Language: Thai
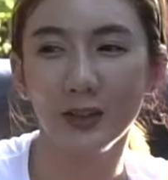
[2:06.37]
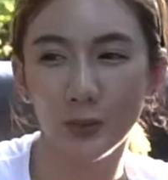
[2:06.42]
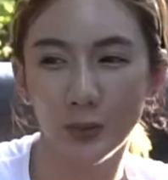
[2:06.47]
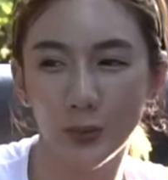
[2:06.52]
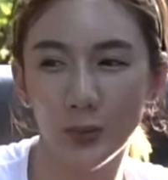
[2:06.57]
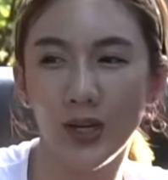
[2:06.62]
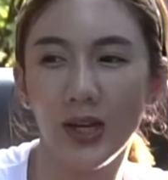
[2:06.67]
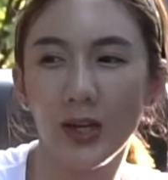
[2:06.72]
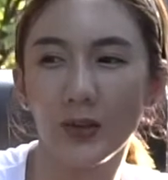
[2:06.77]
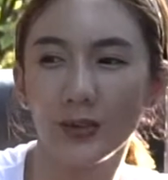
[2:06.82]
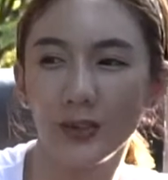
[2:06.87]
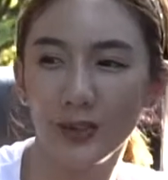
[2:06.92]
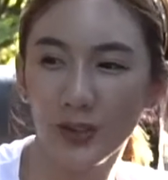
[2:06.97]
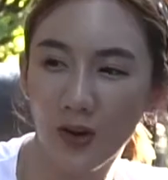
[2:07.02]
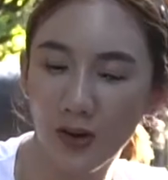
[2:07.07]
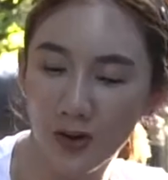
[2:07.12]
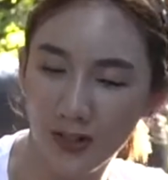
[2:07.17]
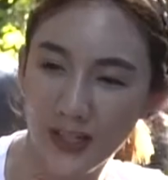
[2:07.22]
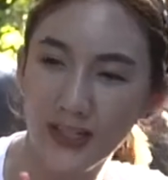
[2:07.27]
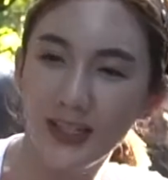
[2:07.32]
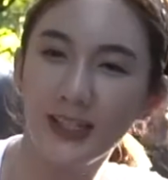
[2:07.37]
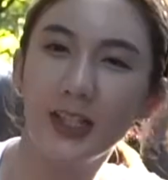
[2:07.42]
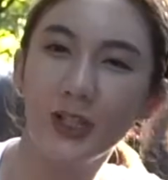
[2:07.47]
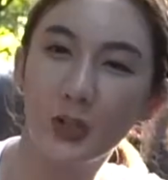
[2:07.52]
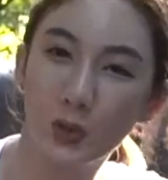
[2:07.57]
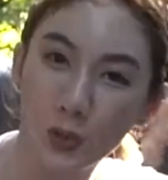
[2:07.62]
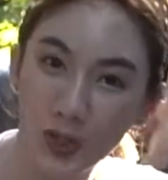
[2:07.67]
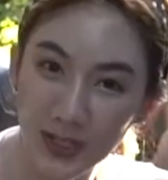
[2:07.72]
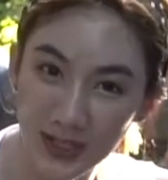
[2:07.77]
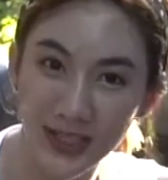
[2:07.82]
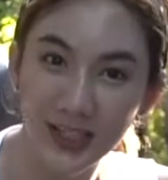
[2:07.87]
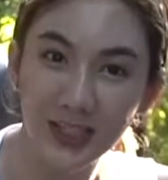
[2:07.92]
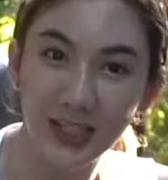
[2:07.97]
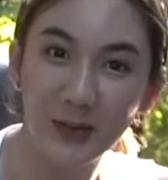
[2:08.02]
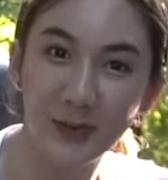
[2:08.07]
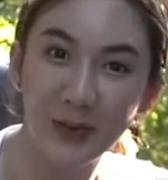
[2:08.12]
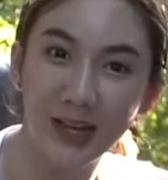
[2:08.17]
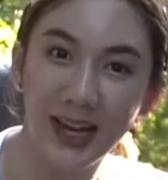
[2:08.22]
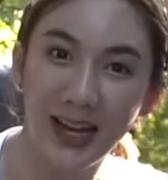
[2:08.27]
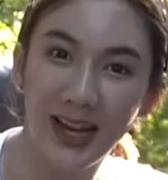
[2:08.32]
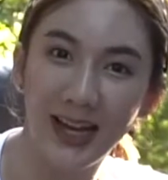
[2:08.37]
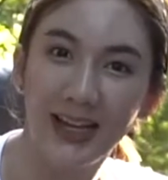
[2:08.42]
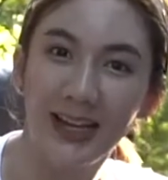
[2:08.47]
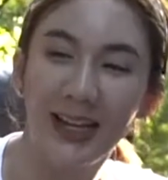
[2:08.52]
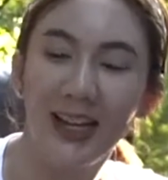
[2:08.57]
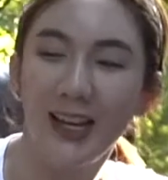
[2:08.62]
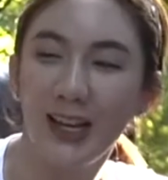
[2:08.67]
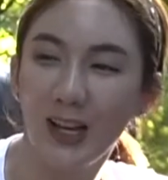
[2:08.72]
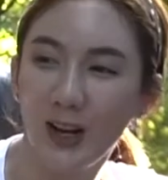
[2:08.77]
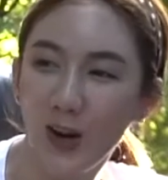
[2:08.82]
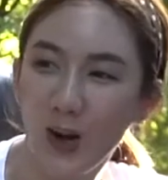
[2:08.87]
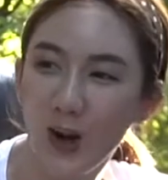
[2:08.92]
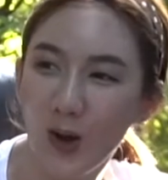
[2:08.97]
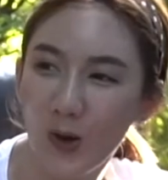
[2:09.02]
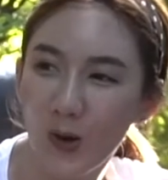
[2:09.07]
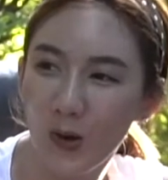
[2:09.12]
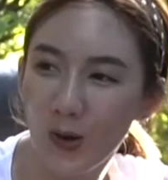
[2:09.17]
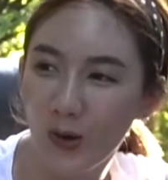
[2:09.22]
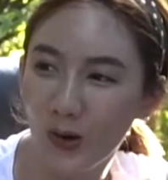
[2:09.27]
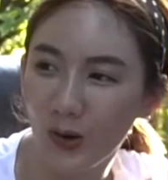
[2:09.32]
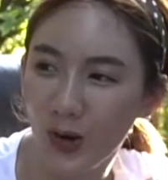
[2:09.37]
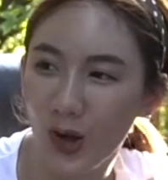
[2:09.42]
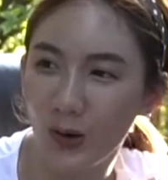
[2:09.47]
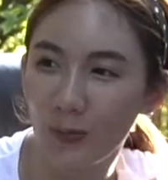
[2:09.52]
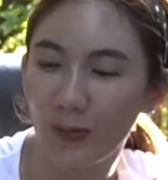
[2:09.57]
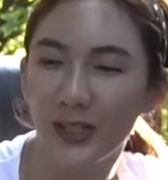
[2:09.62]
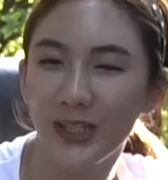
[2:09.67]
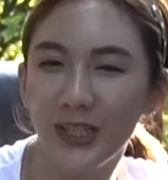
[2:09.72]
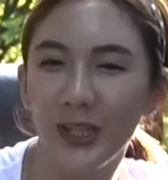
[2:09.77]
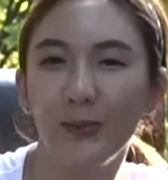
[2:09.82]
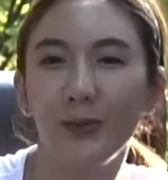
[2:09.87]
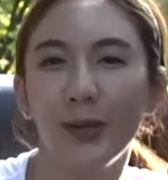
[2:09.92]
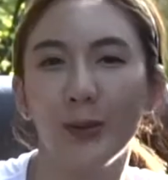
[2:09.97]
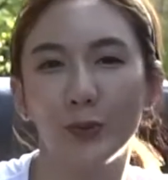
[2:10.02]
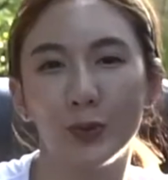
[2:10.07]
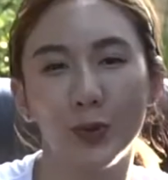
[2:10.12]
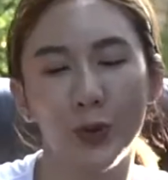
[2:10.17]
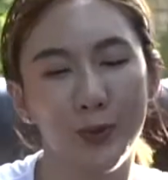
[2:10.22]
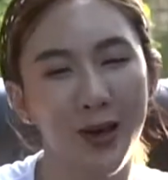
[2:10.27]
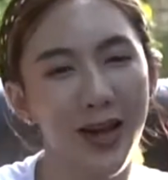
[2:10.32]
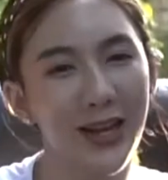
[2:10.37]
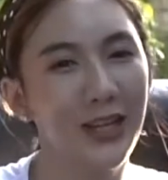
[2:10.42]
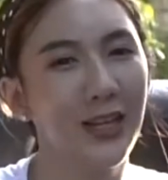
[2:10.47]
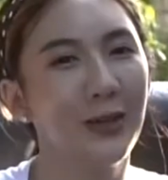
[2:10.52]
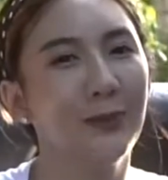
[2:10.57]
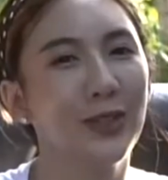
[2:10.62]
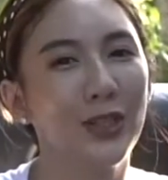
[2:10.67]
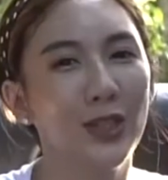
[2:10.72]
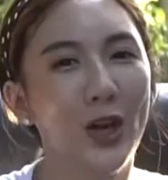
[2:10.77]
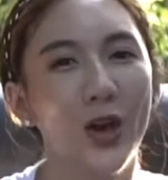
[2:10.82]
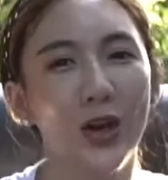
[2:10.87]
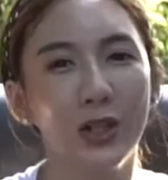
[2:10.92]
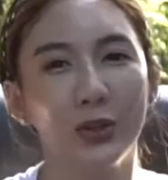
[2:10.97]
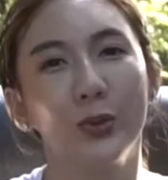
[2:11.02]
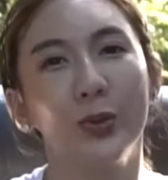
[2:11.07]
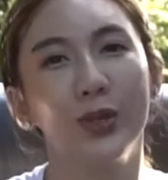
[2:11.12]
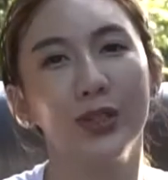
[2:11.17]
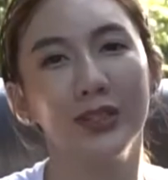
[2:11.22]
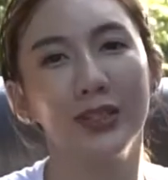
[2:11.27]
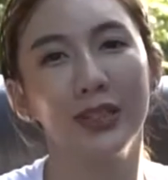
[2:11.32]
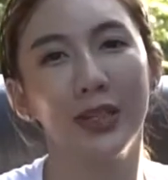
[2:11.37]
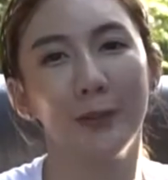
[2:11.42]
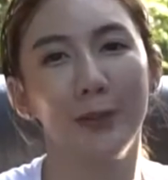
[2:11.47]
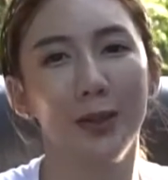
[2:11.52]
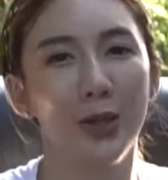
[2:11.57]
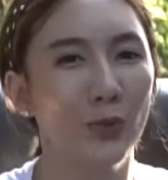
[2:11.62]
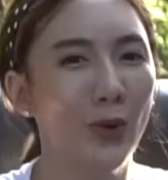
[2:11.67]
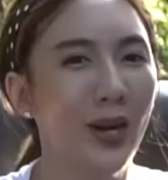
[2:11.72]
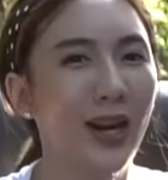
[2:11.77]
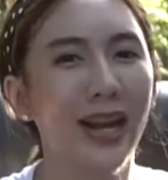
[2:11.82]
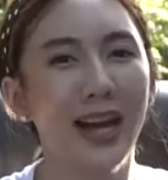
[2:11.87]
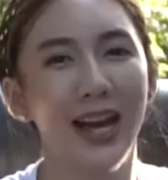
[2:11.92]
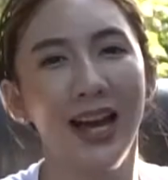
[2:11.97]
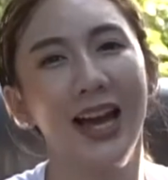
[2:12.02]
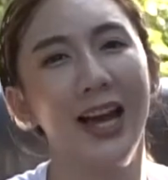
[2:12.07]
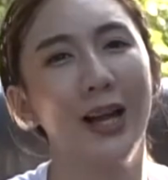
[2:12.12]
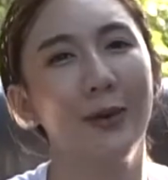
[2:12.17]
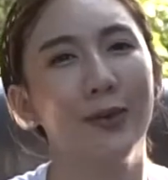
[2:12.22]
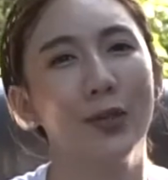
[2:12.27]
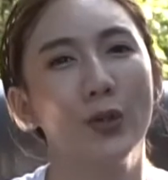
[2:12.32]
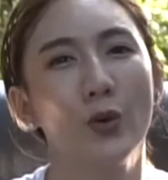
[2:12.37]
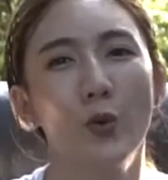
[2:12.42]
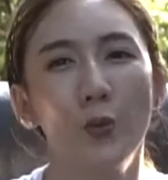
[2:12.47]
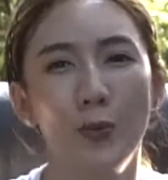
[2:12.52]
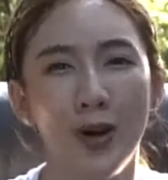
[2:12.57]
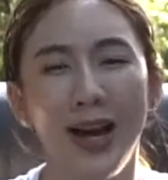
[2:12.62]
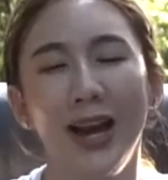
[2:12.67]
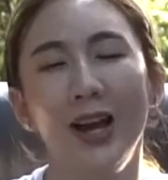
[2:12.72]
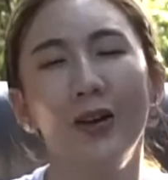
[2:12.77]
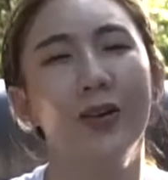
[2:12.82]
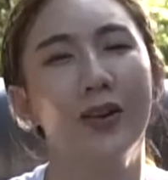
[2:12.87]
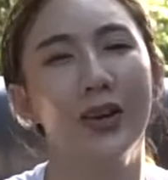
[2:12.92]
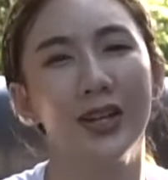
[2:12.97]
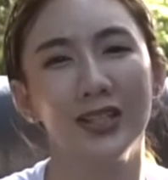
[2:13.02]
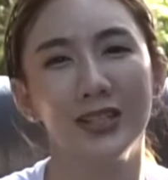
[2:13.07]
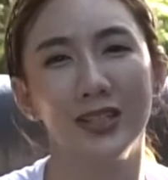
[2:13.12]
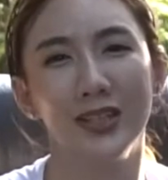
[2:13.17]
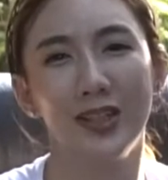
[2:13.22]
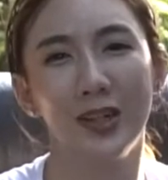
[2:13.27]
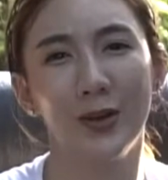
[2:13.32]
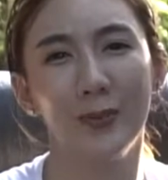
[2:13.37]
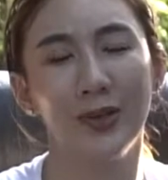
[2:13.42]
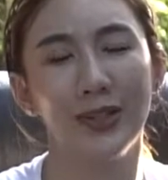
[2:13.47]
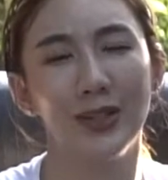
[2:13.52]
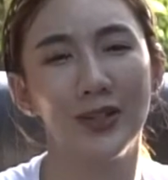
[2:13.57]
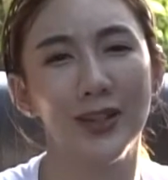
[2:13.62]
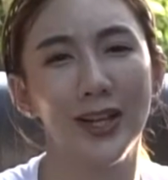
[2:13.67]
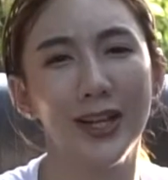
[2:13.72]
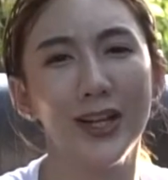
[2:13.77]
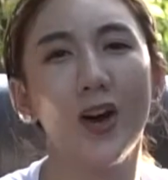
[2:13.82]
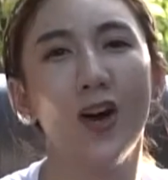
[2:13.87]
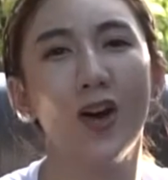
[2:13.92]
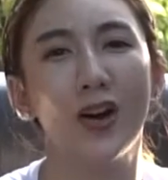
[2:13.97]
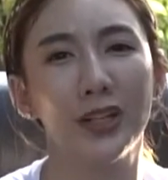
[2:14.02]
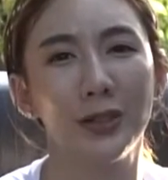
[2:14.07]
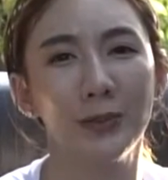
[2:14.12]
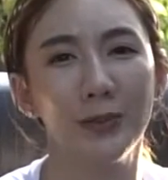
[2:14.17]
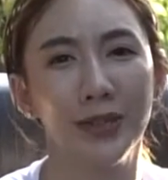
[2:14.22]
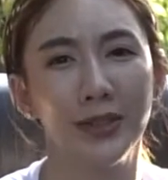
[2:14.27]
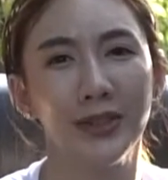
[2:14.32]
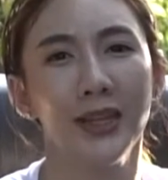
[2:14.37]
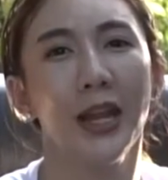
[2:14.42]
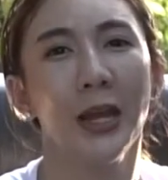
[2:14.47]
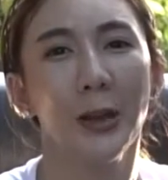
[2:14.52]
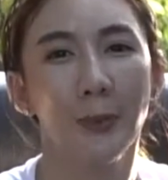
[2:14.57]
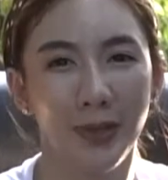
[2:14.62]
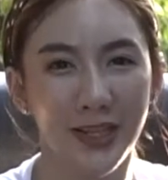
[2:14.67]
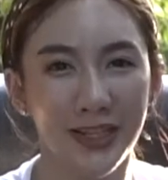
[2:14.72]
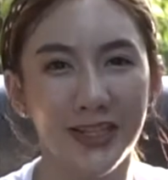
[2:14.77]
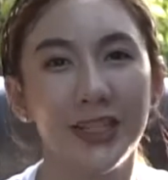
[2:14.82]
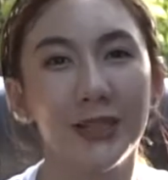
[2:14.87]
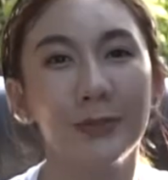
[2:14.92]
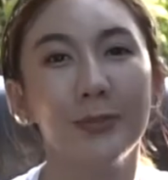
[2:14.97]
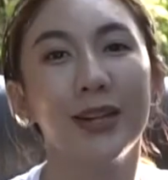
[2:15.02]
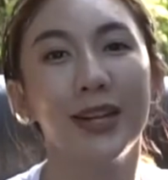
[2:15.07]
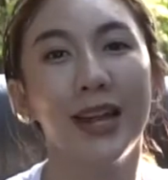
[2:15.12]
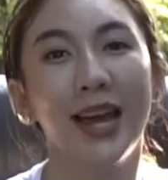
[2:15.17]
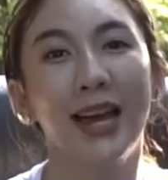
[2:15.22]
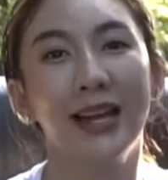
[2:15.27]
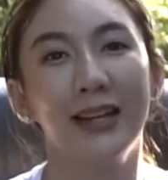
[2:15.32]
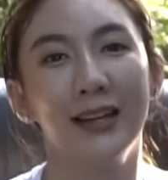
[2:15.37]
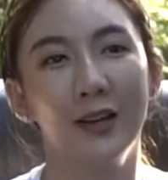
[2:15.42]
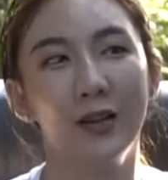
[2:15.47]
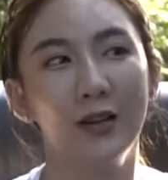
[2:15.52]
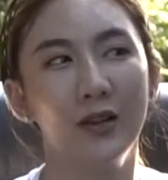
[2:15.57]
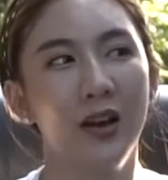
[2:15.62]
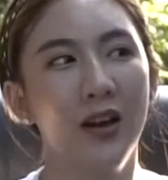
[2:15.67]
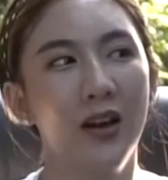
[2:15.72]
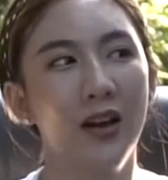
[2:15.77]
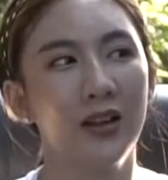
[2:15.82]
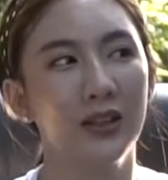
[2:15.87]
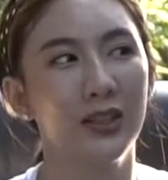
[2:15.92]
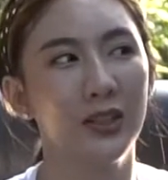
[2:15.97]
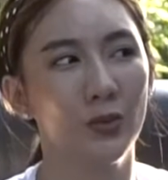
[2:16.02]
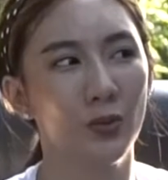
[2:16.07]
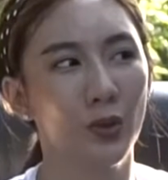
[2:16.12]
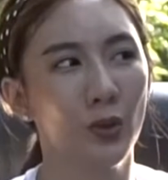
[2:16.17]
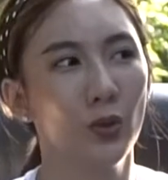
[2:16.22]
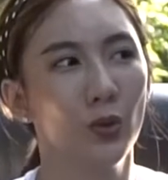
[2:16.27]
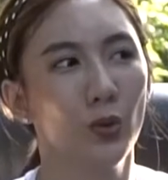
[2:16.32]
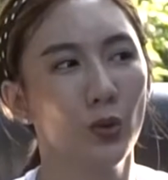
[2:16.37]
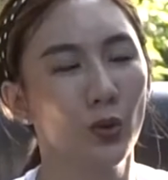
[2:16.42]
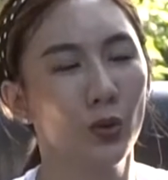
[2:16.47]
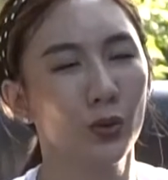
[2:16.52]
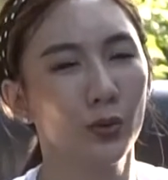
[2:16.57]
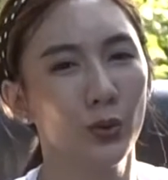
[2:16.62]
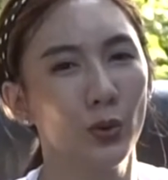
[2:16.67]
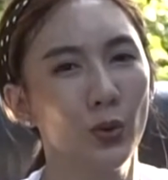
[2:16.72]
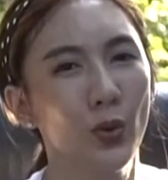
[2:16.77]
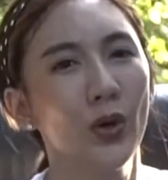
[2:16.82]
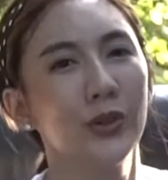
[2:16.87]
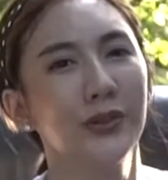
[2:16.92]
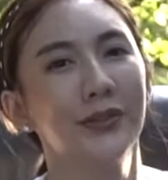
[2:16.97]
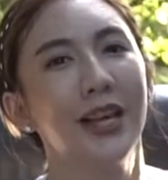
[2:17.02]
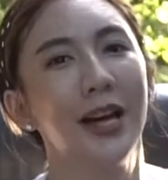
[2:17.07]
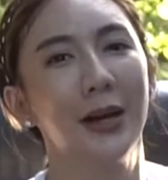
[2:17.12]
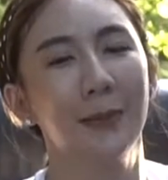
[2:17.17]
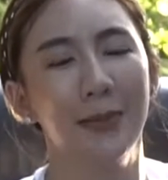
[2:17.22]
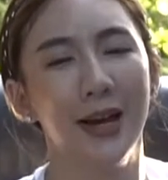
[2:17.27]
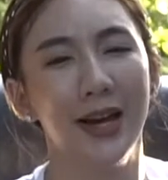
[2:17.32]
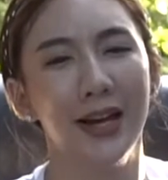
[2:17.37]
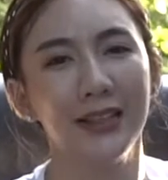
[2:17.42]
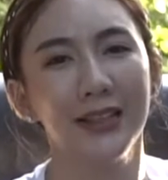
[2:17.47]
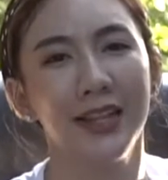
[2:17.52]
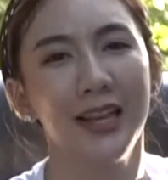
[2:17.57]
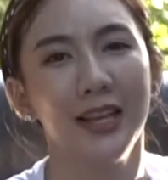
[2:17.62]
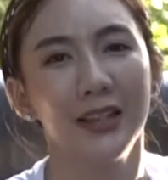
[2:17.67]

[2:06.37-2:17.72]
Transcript: สมมติว่าเราซื้อของเล่นกระจุกกระจิกใช่ไหมคะแล้วลองลองมาเทียบกับตัวบ้านเฮมินทอยตัวหนึ่งอ่ะเบนว่าราคามันคุ้มค่ากว่ากันเยอะแล้วมันก็ได้ของที่มันเป็นชิ้นเป็นอันแล้วก็คิดว่าลูกๆทุกคนสามารถ